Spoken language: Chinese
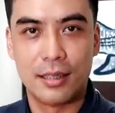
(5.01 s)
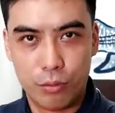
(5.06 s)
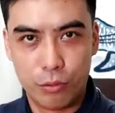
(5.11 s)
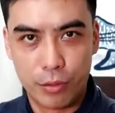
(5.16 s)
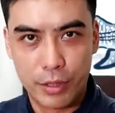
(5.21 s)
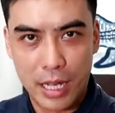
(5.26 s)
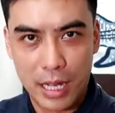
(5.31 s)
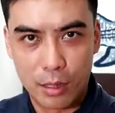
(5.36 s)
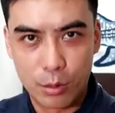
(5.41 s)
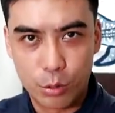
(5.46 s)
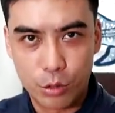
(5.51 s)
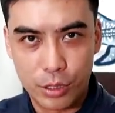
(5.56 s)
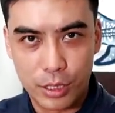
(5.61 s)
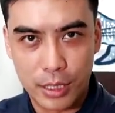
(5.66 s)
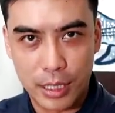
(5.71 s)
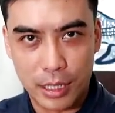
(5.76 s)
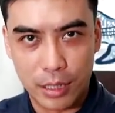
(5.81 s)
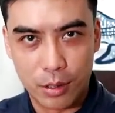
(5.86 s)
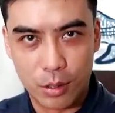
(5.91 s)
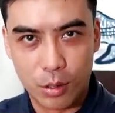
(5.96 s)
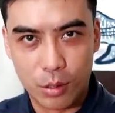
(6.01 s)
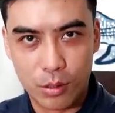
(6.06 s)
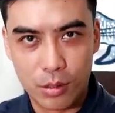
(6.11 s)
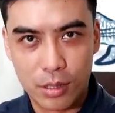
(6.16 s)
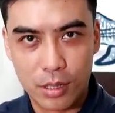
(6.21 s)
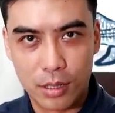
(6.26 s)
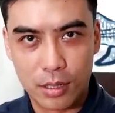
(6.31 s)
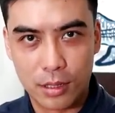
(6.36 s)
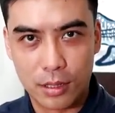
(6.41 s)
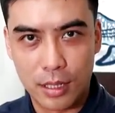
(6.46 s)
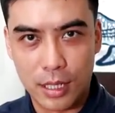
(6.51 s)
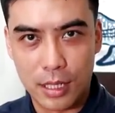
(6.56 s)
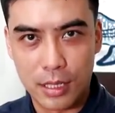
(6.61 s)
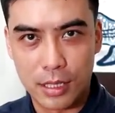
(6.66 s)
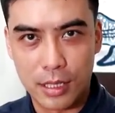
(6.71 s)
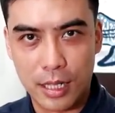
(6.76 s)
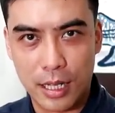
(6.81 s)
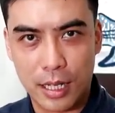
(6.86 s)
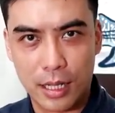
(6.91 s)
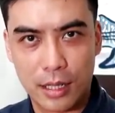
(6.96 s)
不要去想红色的大
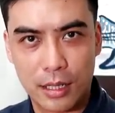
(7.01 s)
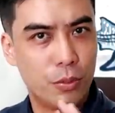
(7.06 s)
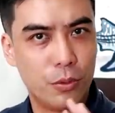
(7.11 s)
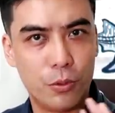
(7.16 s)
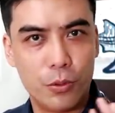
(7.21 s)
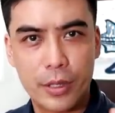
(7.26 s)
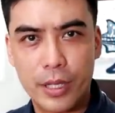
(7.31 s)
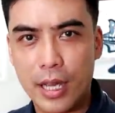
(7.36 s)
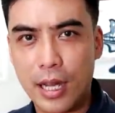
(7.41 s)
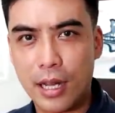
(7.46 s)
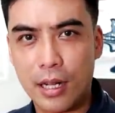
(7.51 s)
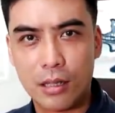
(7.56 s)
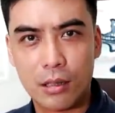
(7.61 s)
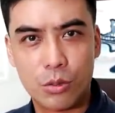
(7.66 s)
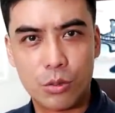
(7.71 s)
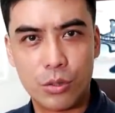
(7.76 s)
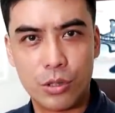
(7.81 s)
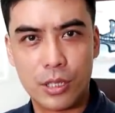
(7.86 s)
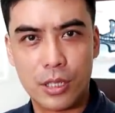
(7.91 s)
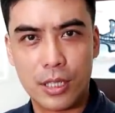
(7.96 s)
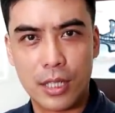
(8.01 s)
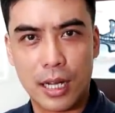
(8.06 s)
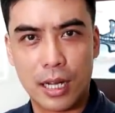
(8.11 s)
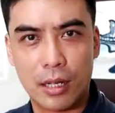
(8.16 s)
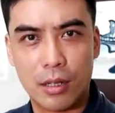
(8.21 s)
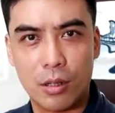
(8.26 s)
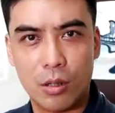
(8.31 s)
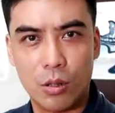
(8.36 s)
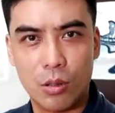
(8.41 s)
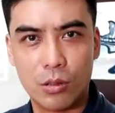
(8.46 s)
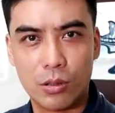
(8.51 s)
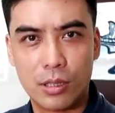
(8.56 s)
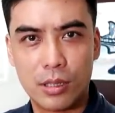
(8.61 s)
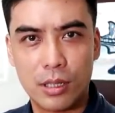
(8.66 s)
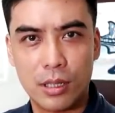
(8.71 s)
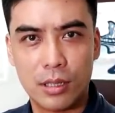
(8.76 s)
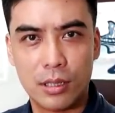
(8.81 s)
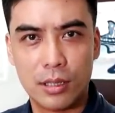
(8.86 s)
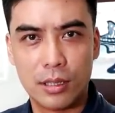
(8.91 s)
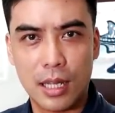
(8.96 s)
象，不要去想红
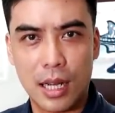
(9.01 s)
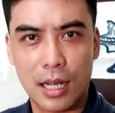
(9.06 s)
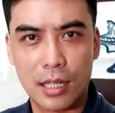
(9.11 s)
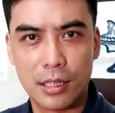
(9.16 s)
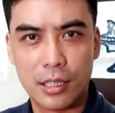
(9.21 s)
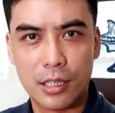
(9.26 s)
色的大